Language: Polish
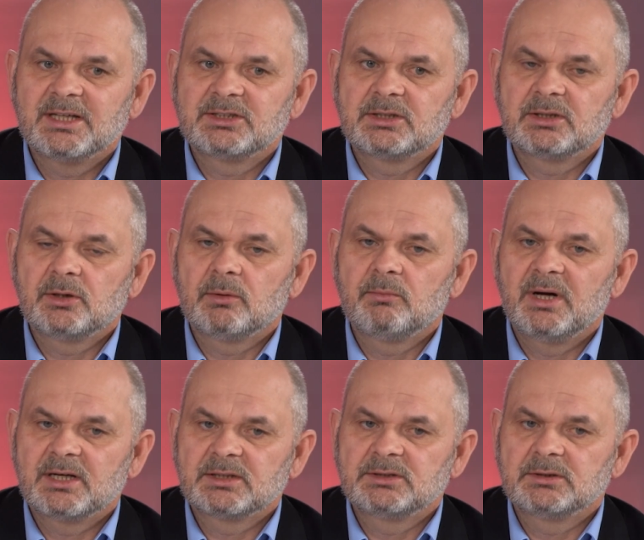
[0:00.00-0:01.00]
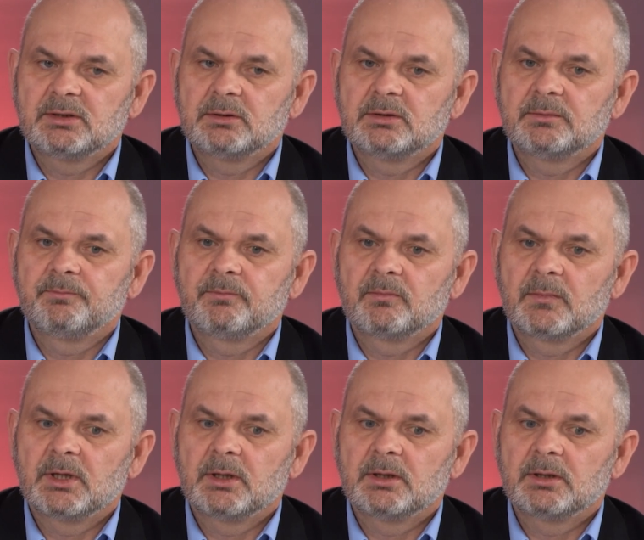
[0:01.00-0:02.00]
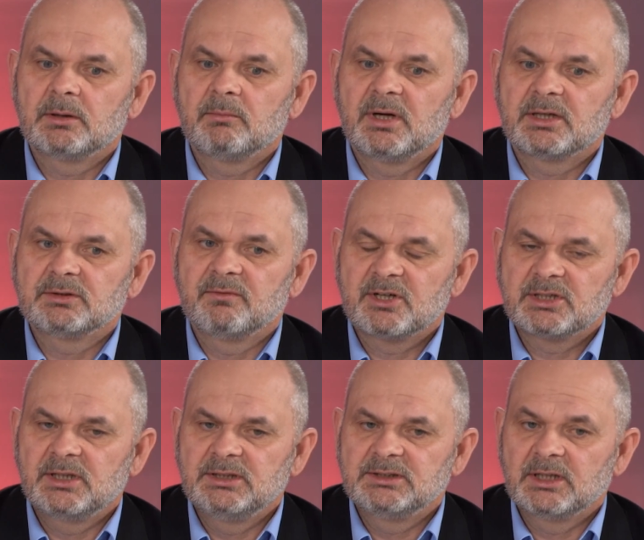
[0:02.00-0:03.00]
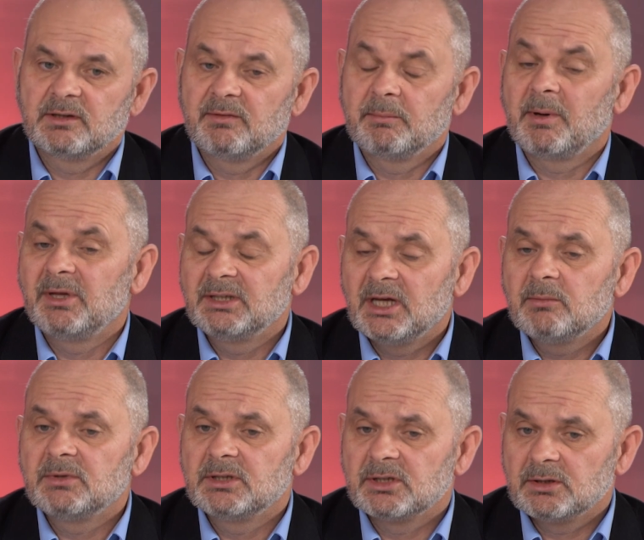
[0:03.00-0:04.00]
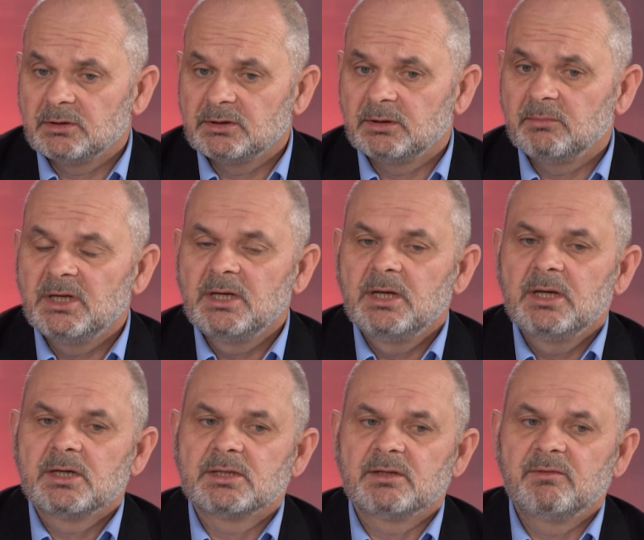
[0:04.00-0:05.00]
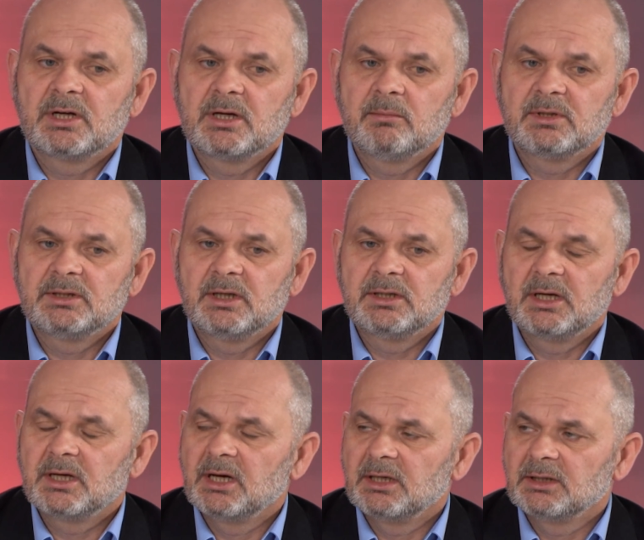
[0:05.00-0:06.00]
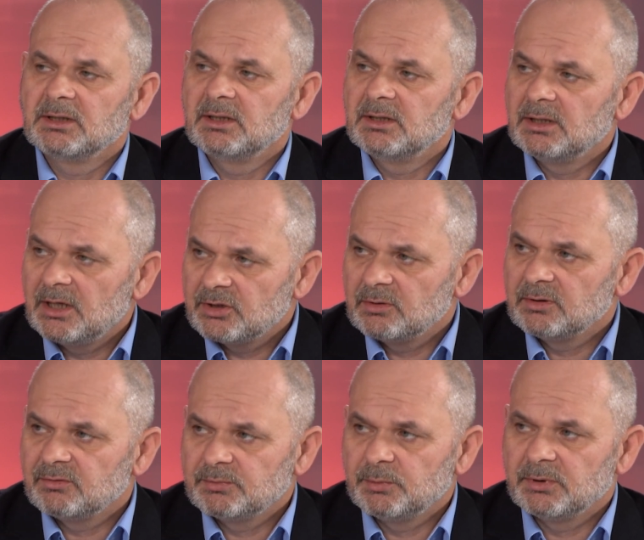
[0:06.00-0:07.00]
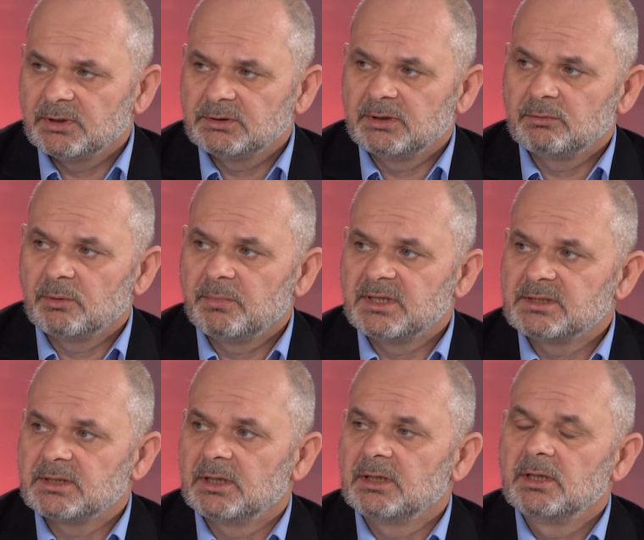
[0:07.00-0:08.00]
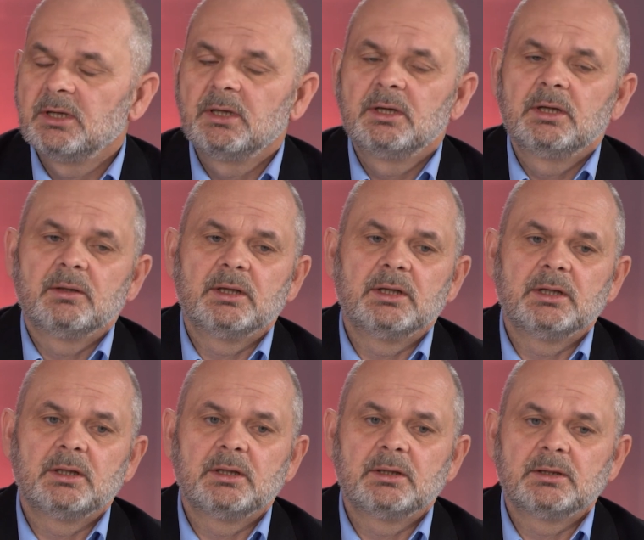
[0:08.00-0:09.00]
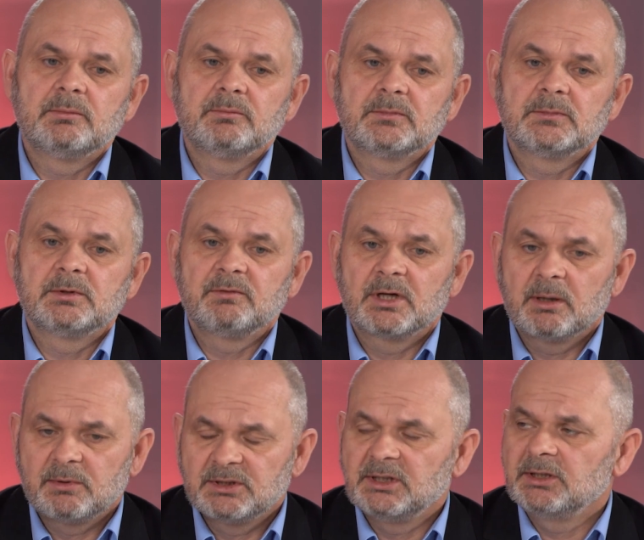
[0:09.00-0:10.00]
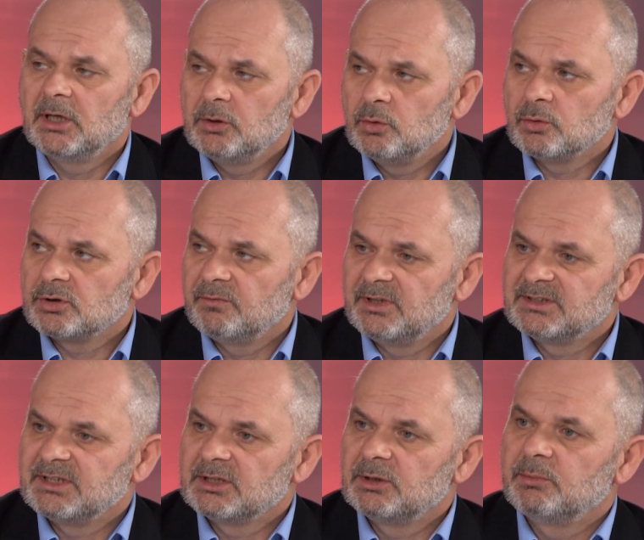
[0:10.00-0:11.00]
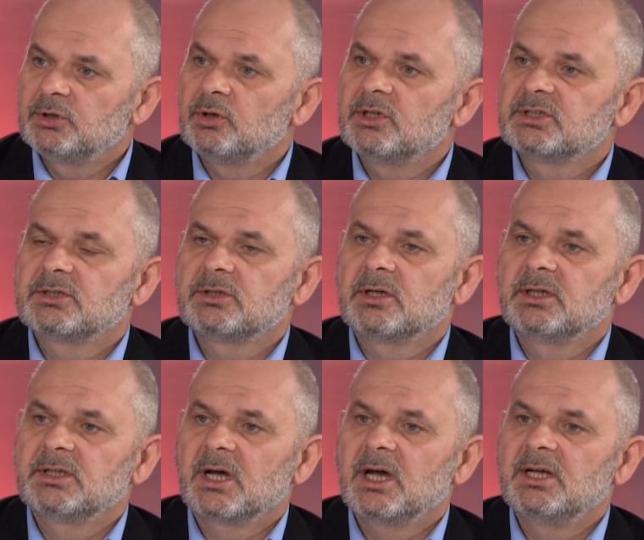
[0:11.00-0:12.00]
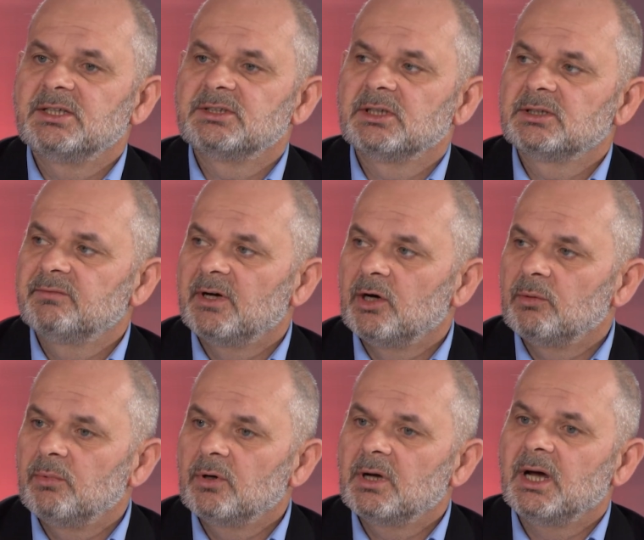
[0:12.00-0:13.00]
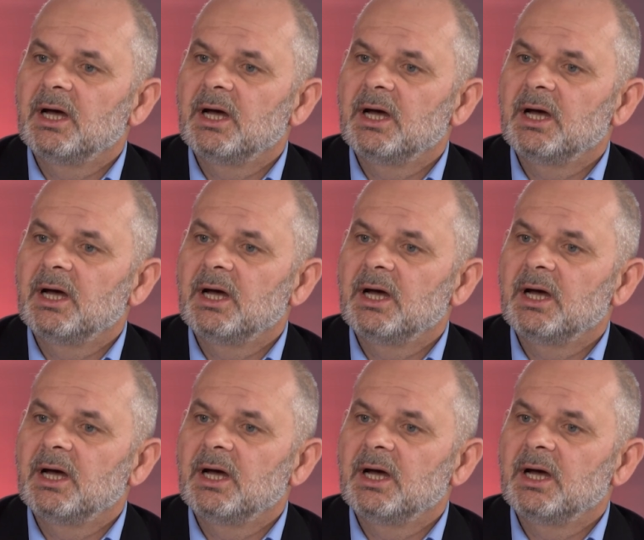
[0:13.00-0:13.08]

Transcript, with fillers: jest to bardzo, mm, e, bardzo ważna inicjatywa. Pamiętajmy też o tym, że Wielka Brytania i Kanada nie należą do wspólnoty europejskiej. Mm, Wielka Brytania już, więc jak gdyby to jest trochę taka inicjatywa obok,